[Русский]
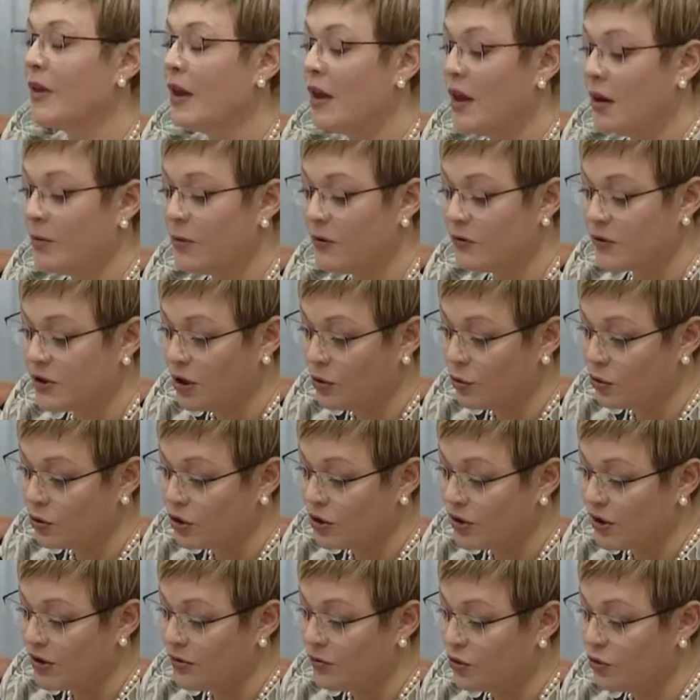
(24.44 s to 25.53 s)
Отношения между
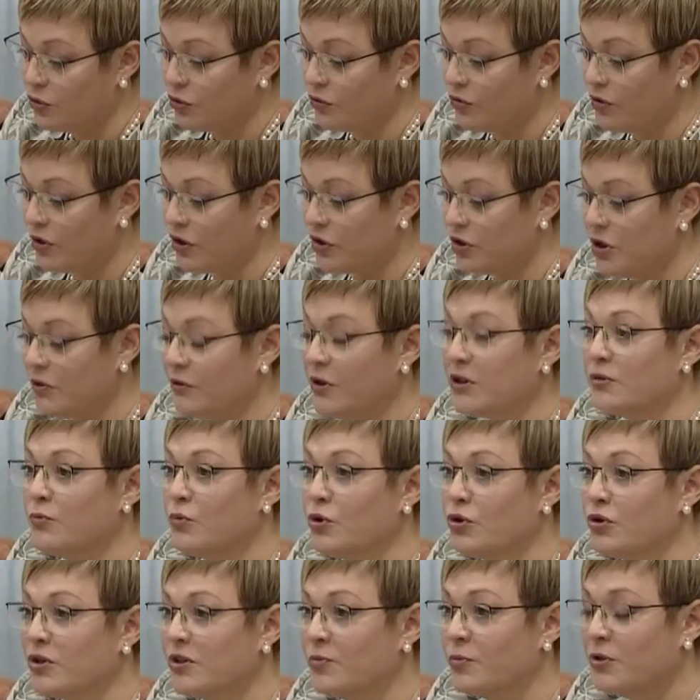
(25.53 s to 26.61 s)
Лапландией и Мурманской
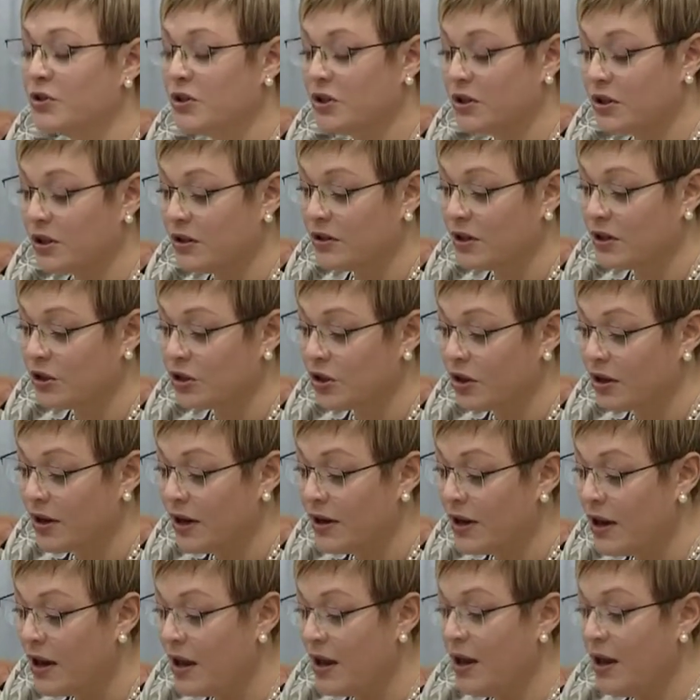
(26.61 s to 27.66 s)
областью пришлось искать новый